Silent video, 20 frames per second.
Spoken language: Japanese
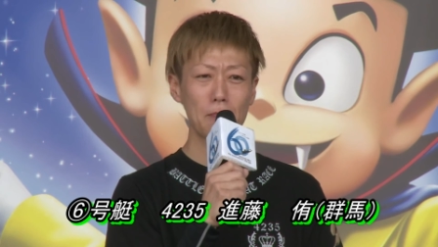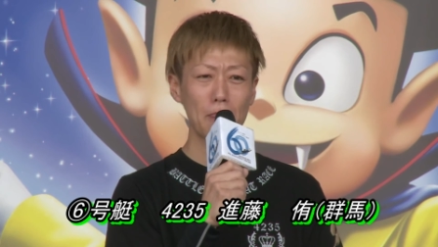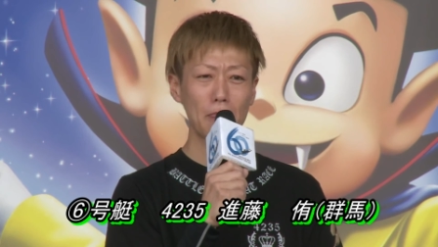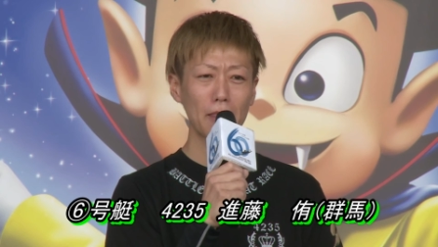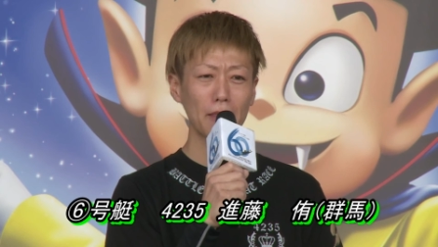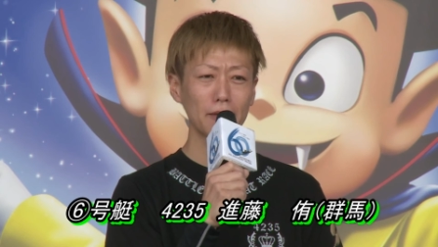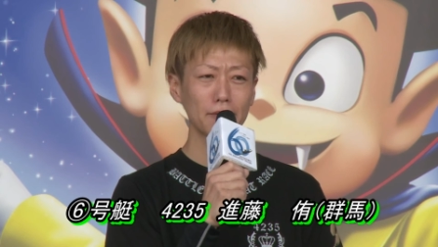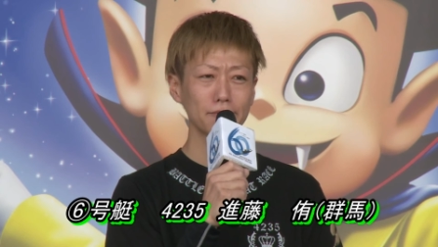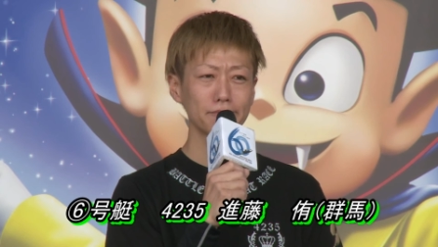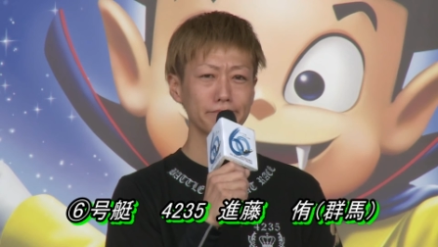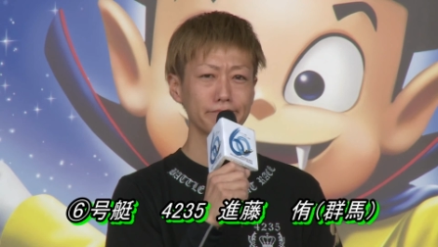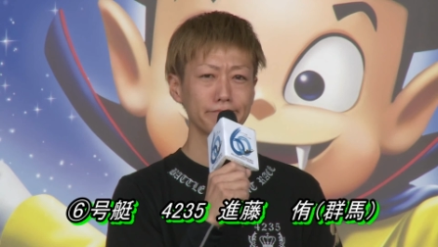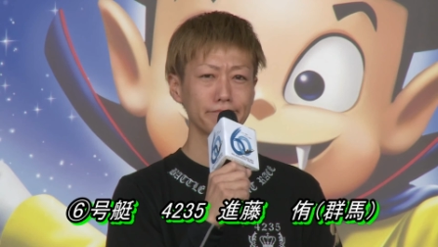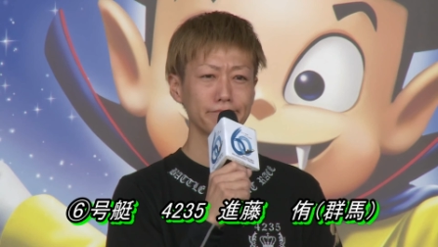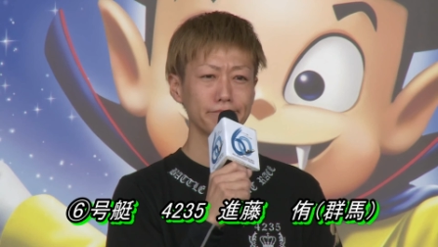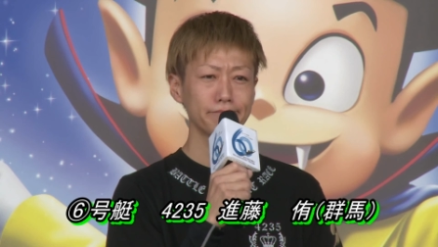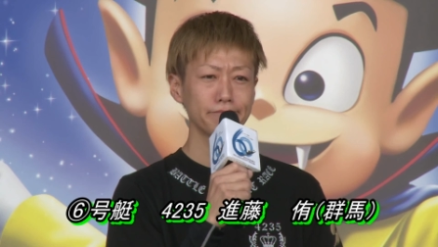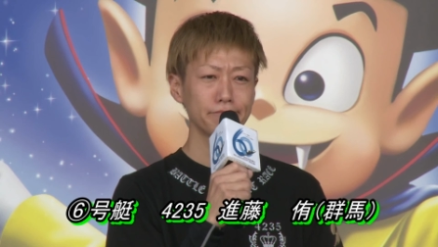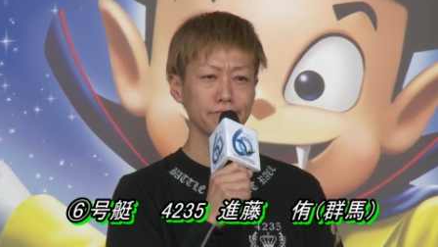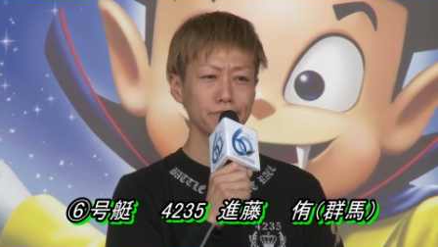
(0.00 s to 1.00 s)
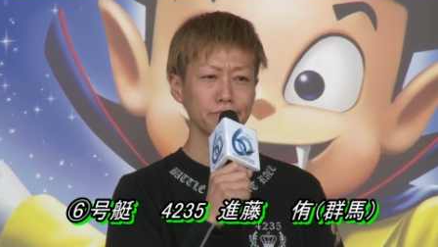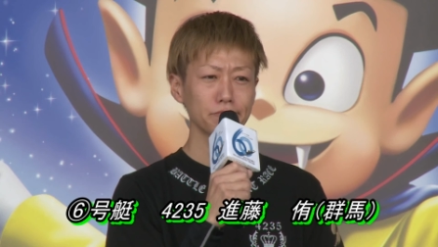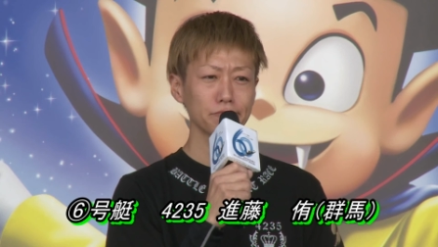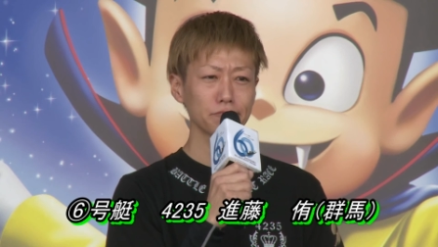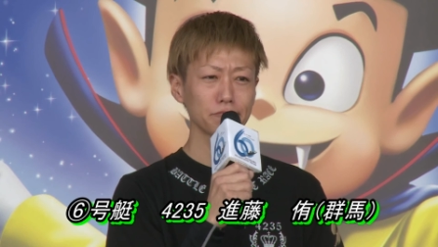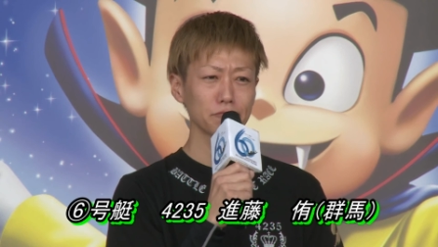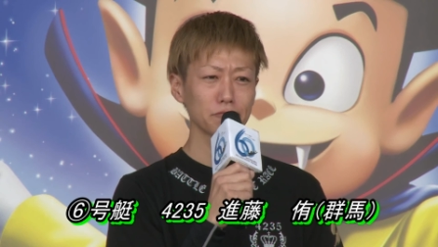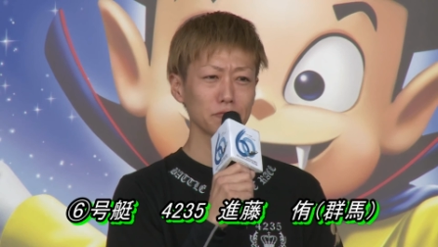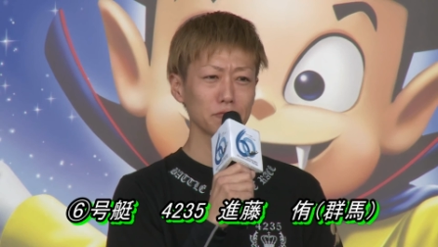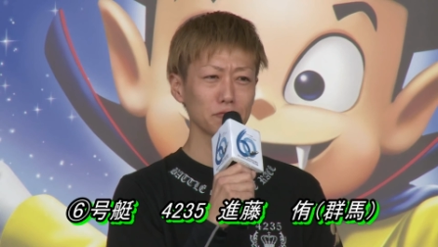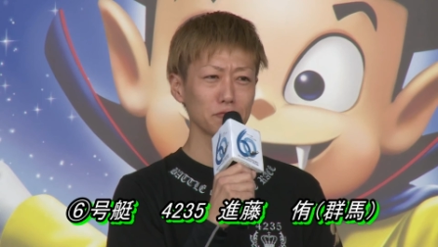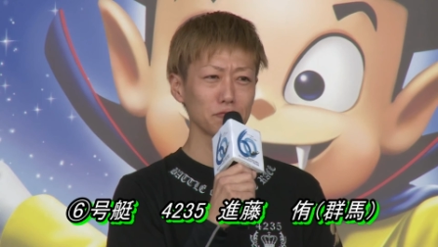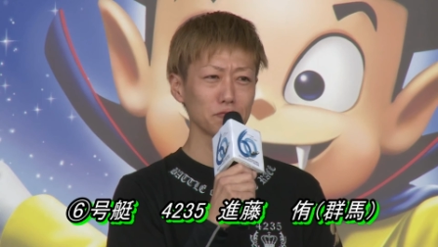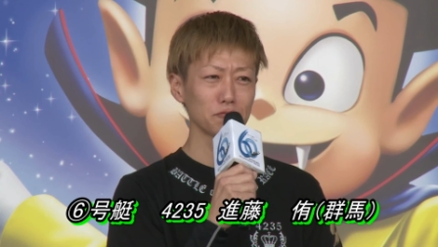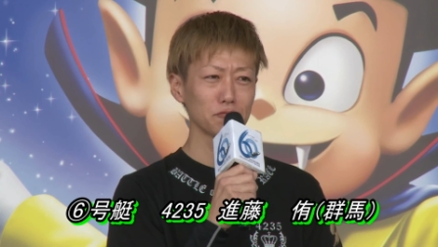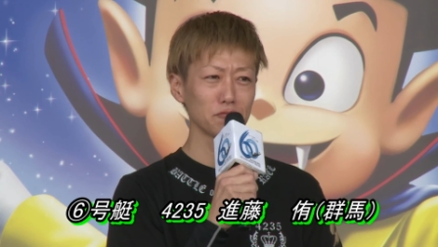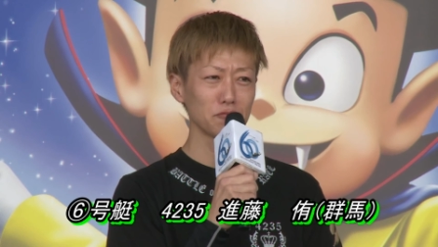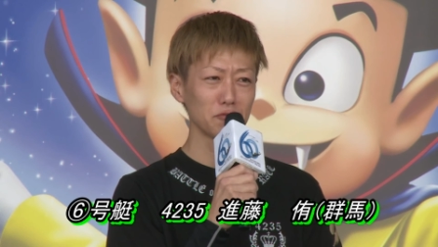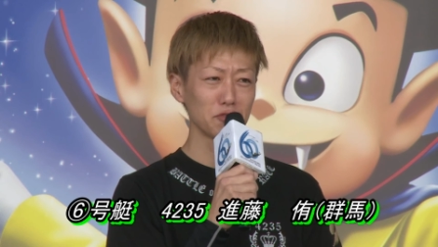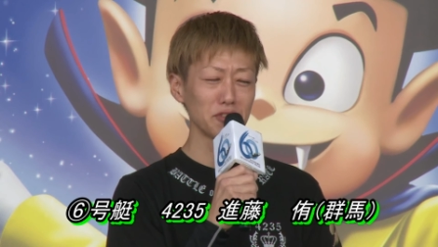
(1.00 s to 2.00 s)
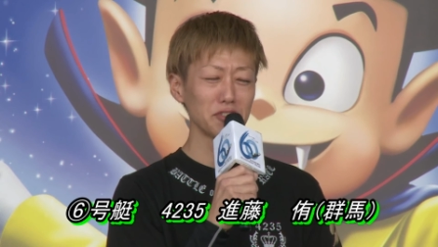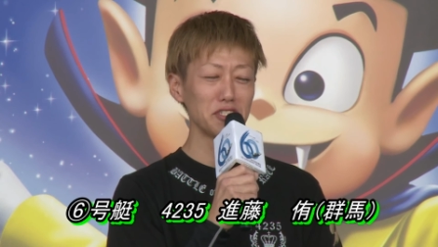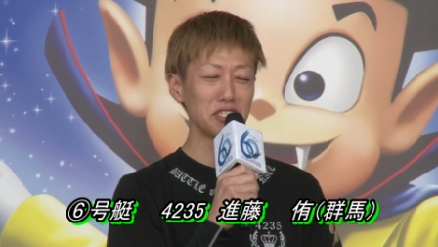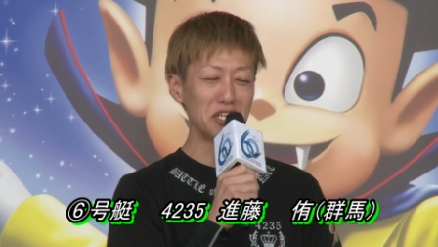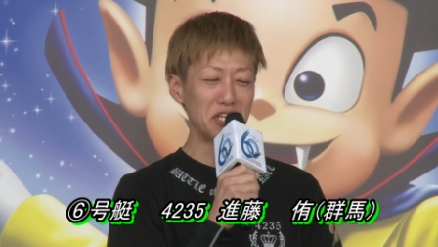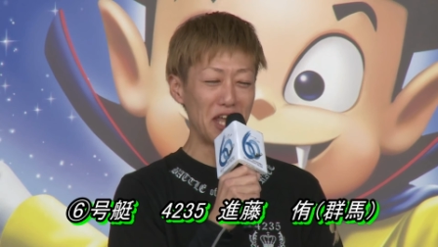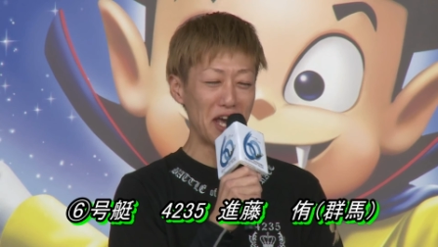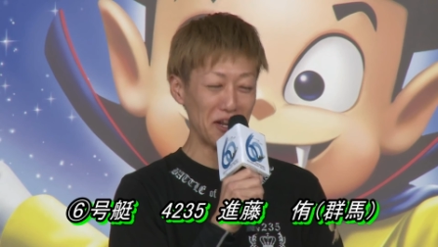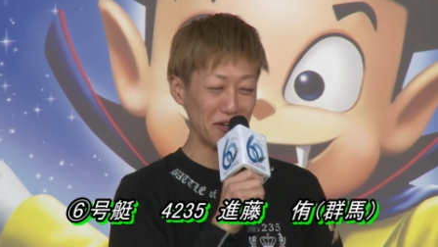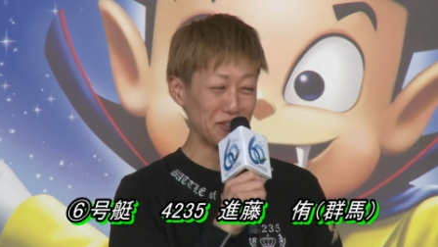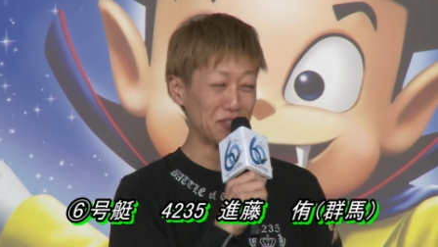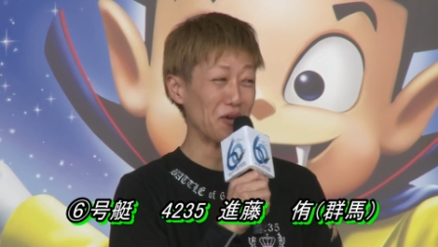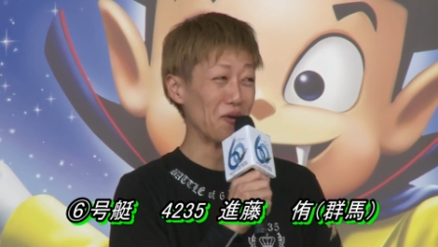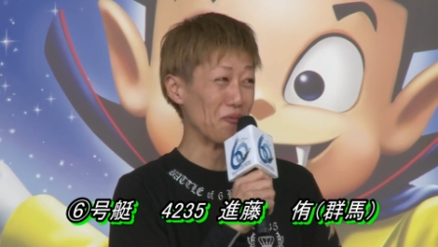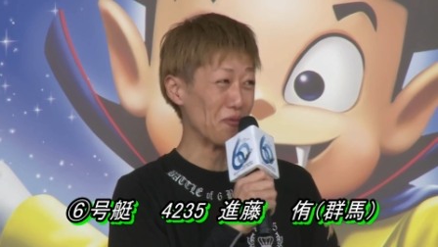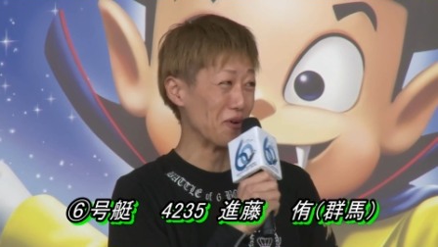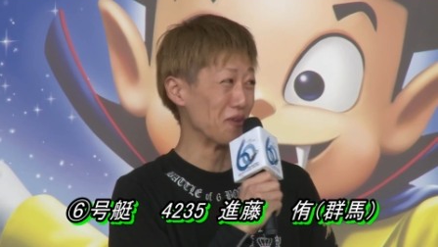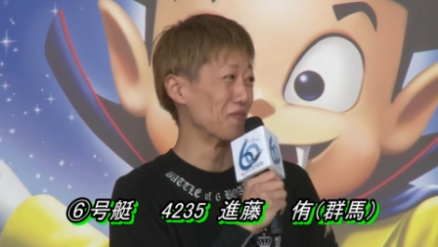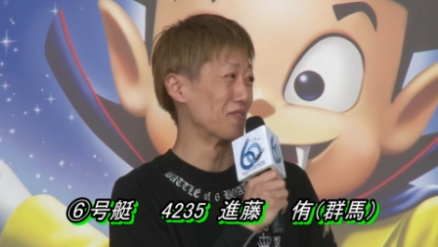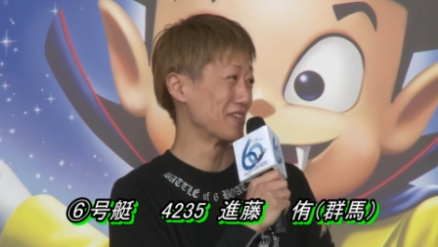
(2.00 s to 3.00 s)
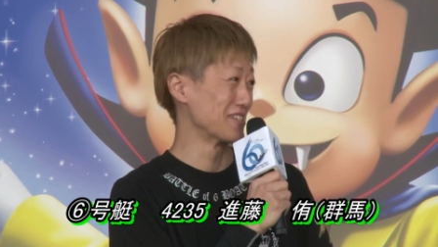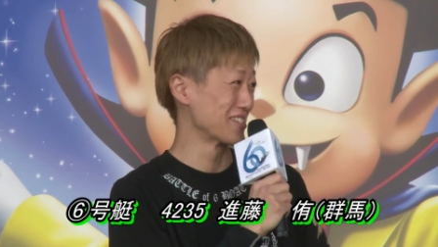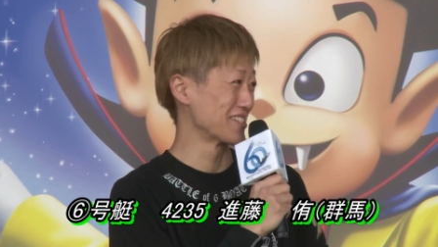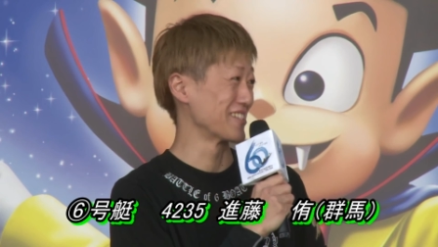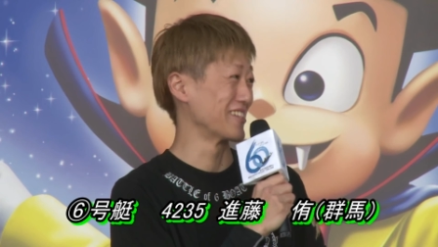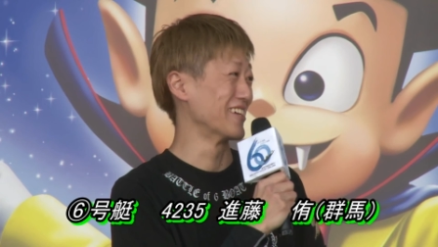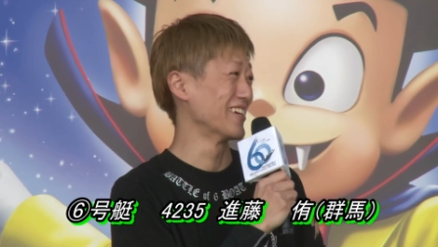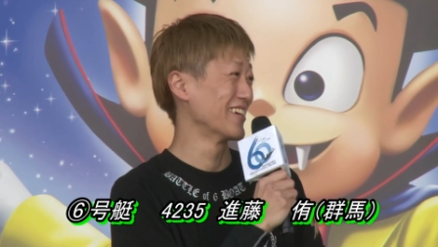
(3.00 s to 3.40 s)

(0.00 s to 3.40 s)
コースは六コースですかになると思います